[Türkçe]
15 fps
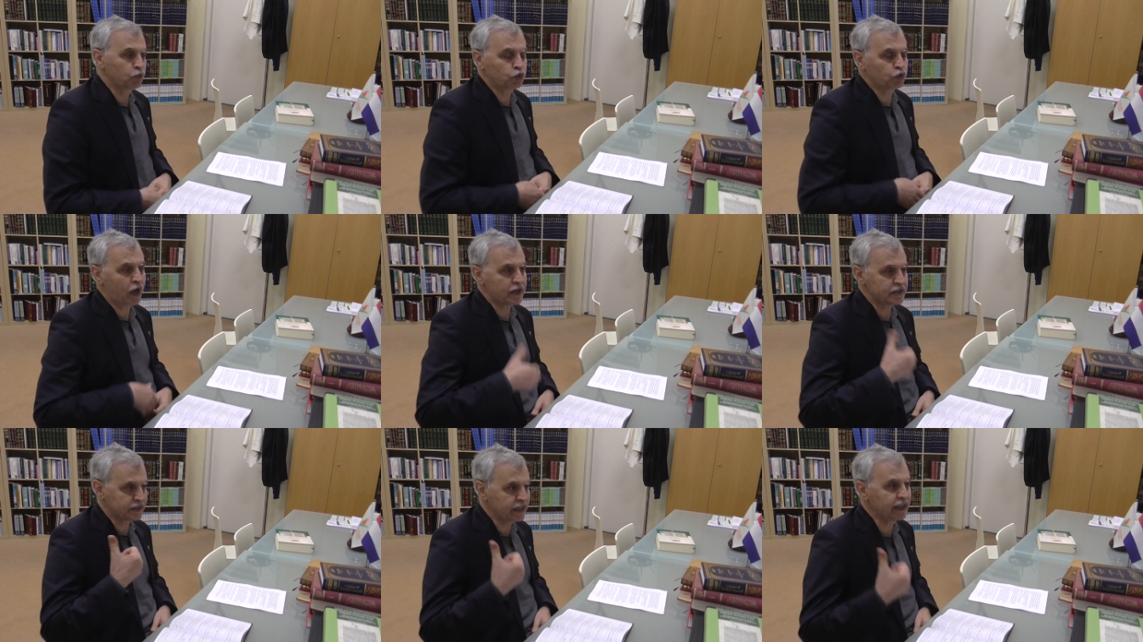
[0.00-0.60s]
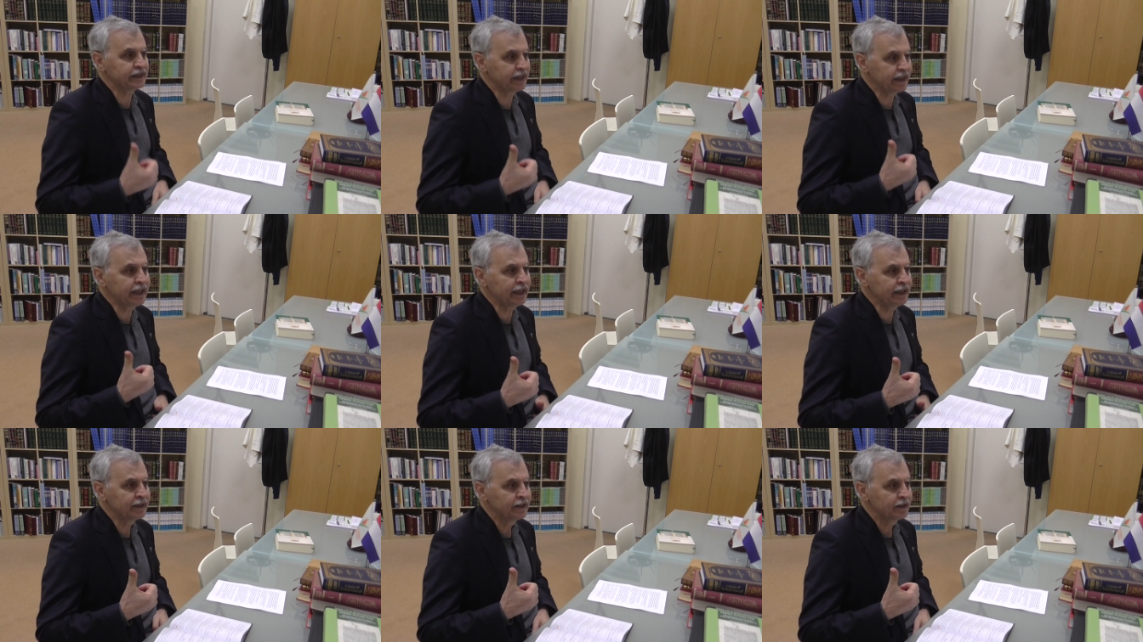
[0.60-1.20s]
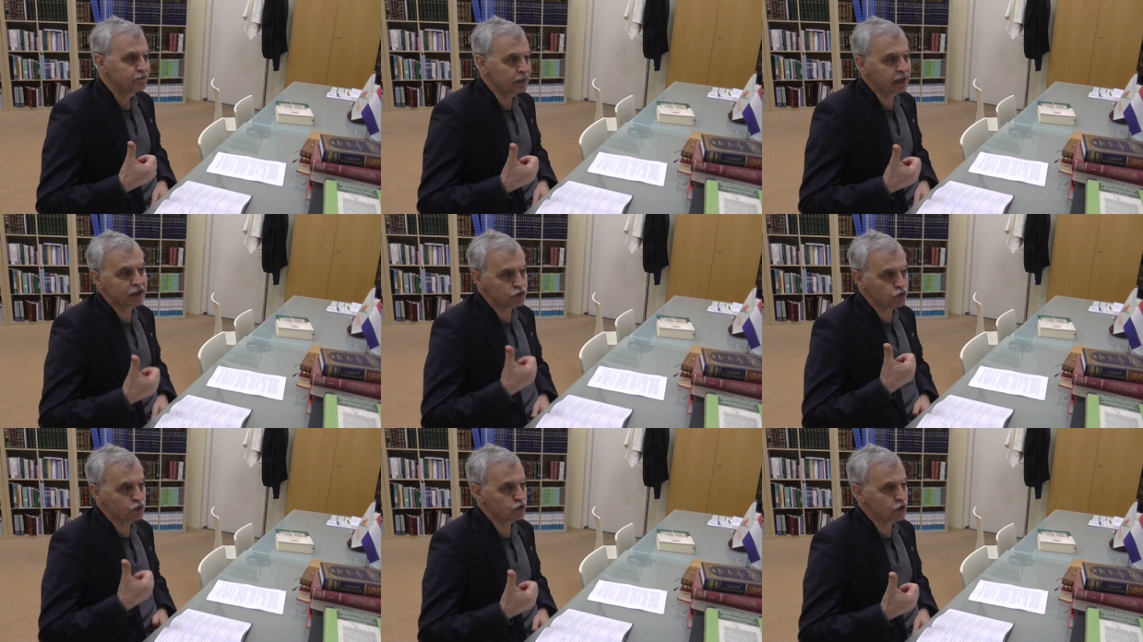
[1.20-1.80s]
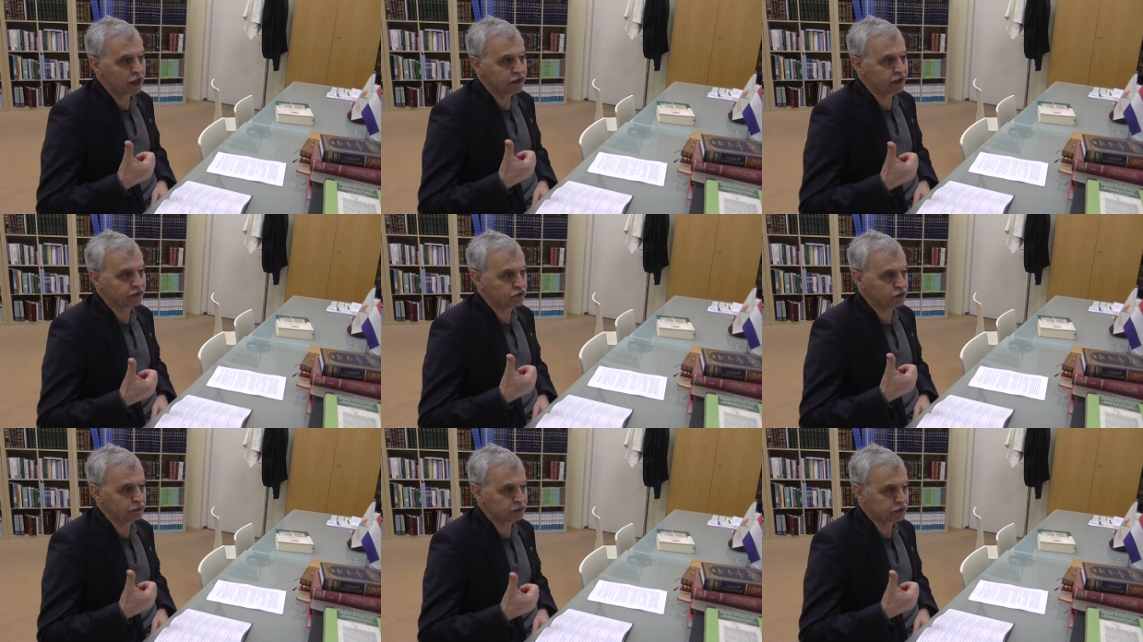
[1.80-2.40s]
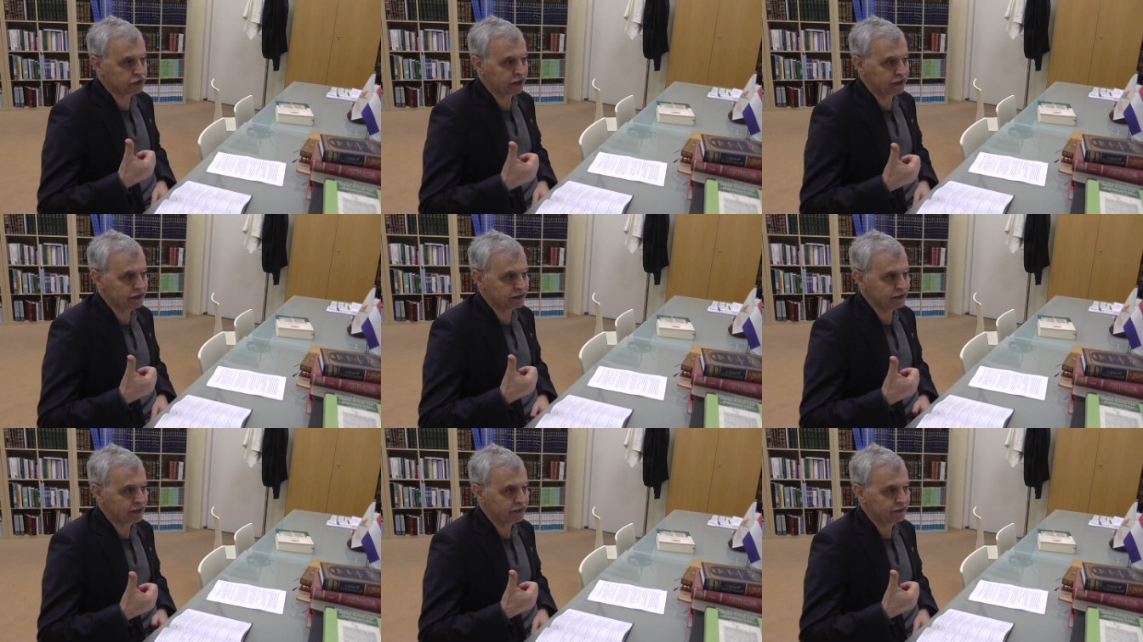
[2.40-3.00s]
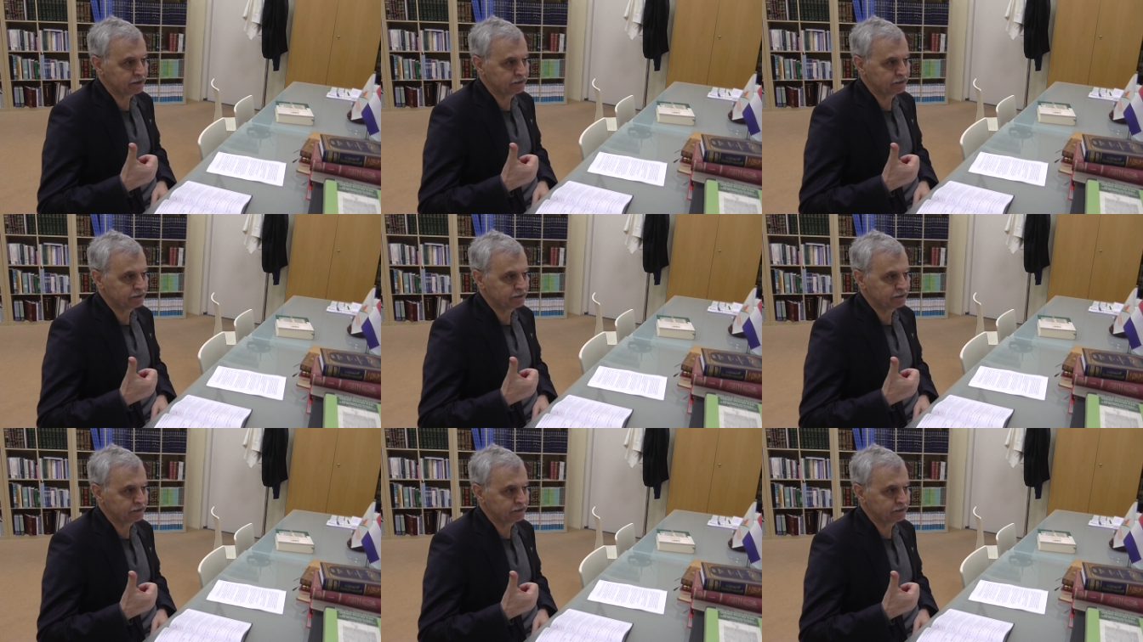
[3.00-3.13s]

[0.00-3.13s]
Bu tarz dediği biraz önce anlattığımız şekilde.